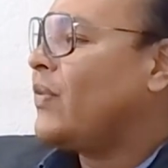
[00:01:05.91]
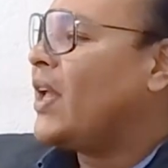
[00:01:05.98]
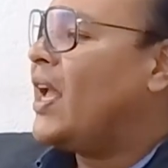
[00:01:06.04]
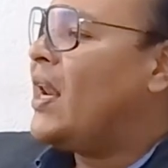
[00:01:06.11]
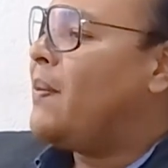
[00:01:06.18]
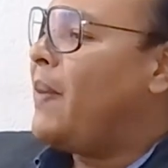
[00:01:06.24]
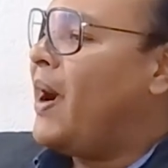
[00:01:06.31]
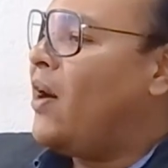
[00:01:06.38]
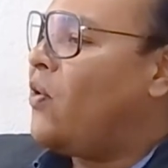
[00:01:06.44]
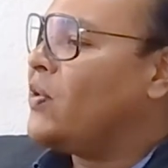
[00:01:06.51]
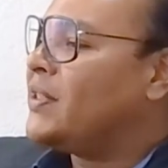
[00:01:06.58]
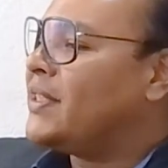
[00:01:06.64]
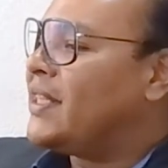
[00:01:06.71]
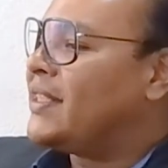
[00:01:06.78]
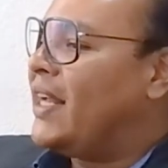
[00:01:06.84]
El bajo
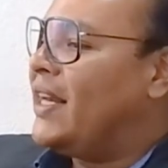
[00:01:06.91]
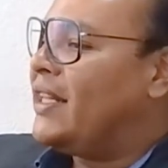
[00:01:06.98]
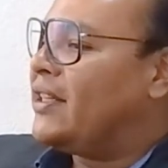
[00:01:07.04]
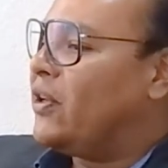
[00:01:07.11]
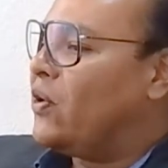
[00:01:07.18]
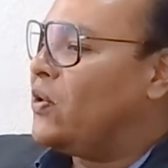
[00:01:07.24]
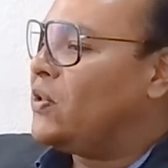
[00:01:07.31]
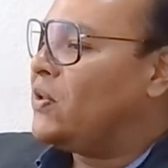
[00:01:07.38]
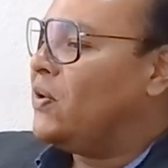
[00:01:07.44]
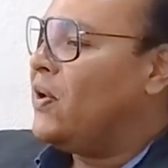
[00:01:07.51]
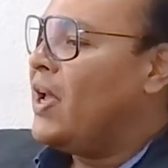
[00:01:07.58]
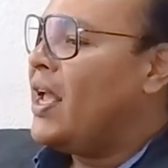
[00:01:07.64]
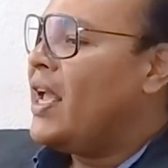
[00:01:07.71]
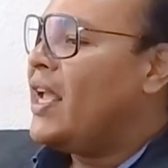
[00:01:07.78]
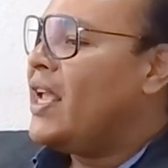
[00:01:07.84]
está salitroso
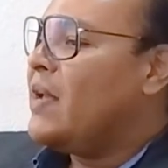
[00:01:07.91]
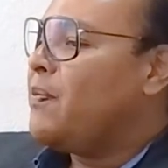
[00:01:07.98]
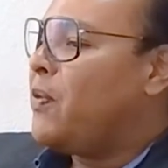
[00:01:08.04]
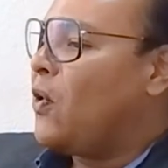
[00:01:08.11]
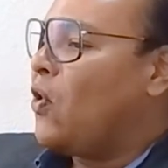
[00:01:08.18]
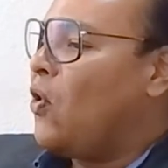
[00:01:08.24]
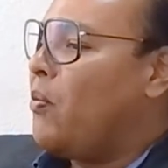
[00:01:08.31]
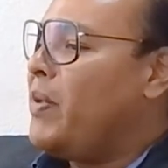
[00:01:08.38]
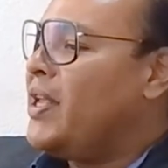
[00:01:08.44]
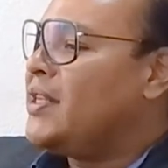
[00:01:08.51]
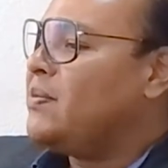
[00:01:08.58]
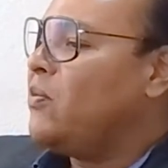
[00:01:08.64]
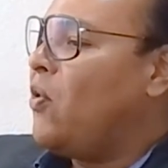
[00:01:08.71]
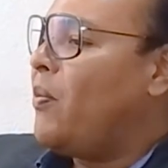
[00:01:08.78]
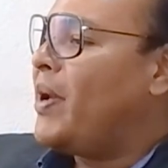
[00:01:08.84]
y por lo
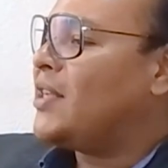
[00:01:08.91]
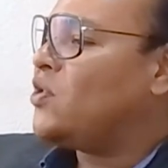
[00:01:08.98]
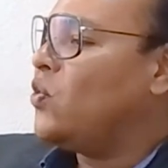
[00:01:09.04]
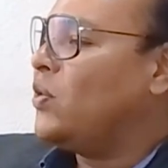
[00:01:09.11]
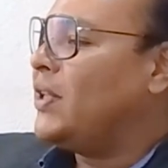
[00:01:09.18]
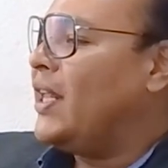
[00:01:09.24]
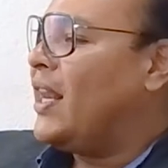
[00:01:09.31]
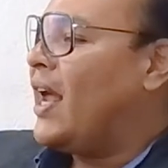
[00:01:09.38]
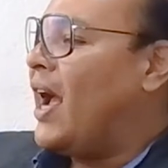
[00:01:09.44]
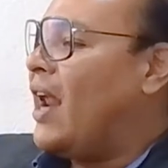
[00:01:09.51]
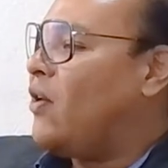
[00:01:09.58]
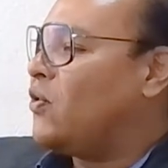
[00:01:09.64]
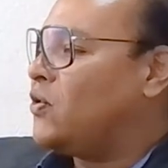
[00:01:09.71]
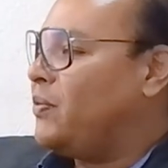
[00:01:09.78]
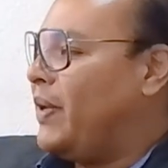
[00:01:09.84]
mismo más útil a
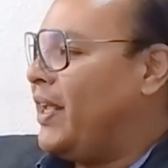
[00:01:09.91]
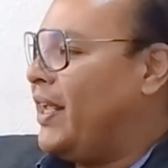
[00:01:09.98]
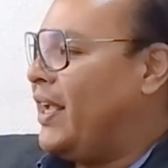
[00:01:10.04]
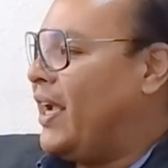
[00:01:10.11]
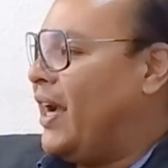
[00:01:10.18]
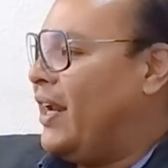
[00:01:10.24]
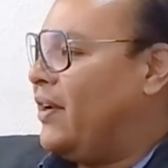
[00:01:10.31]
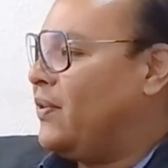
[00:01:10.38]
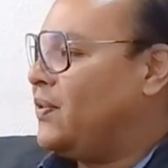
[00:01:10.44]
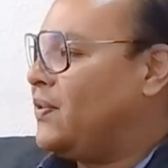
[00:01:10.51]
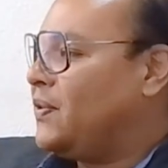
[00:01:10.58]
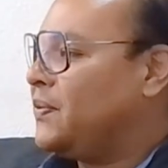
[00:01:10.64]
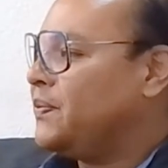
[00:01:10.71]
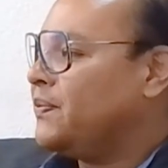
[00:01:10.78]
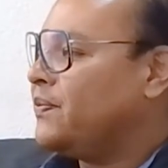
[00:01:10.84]
los
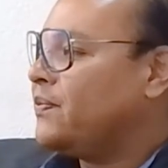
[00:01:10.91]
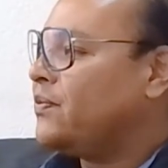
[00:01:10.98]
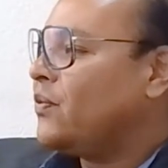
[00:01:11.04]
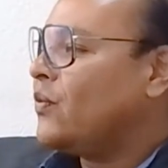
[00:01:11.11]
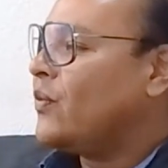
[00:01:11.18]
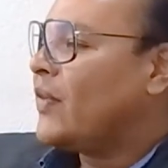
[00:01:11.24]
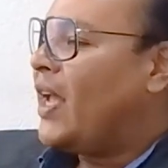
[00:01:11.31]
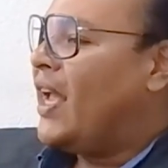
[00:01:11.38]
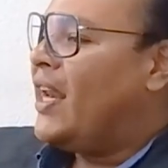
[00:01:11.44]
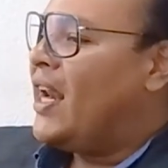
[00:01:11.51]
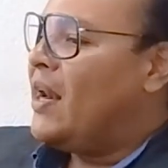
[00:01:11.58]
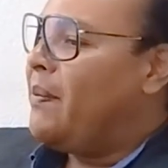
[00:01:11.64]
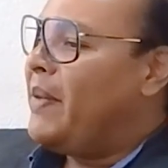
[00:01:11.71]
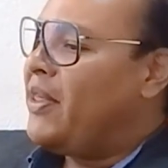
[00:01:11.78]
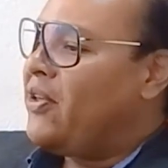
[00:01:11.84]
mexicanos. En
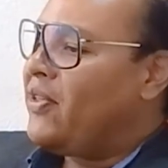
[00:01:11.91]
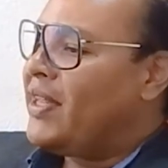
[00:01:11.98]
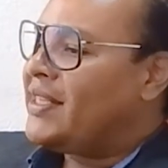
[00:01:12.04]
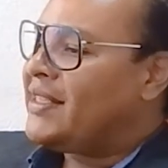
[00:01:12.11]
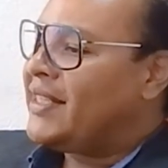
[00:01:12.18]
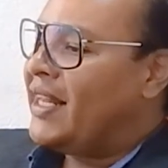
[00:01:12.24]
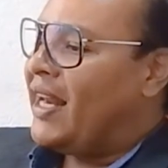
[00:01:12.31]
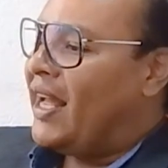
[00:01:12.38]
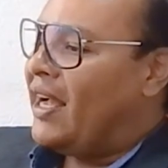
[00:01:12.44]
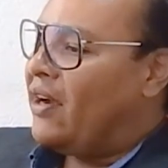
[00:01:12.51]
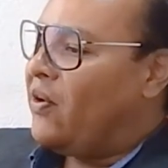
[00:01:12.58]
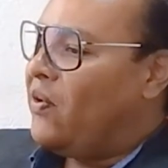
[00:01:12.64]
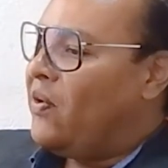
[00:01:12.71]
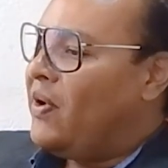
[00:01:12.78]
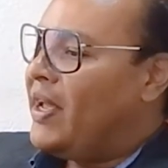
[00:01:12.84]
el medio de este
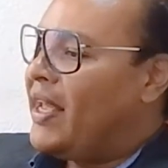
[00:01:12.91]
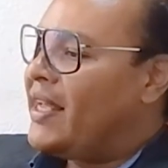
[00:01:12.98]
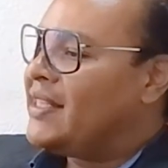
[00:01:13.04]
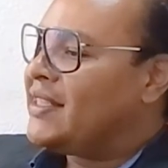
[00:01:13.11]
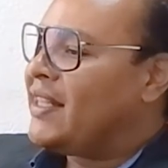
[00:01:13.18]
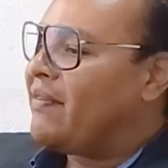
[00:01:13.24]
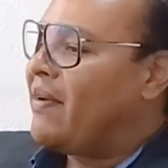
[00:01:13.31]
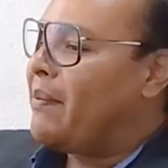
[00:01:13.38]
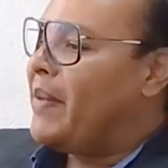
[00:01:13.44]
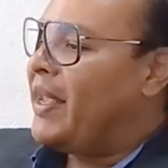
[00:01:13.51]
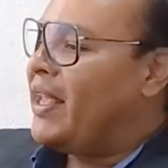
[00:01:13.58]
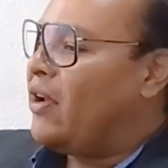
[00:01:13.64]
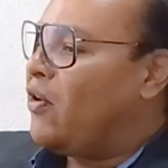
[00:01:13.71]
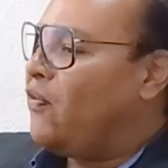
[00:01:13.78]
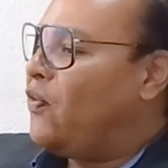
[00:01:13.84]
lago estaba
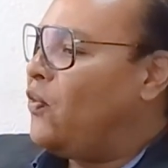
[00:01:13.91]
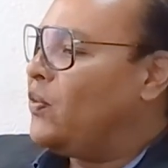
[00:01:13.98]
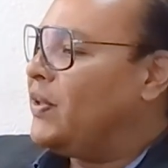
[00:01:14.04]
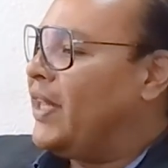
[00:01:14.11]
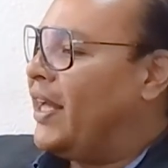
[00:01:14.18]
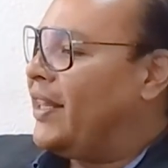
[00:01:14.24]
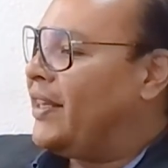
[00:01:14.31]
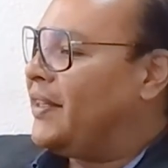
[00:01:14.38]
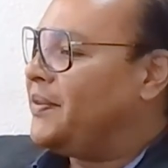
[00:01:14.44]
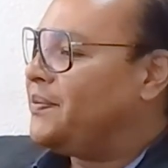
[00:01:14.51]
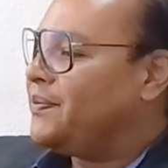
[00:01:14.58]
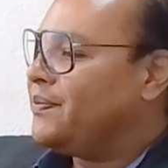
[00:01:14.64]
México fundada.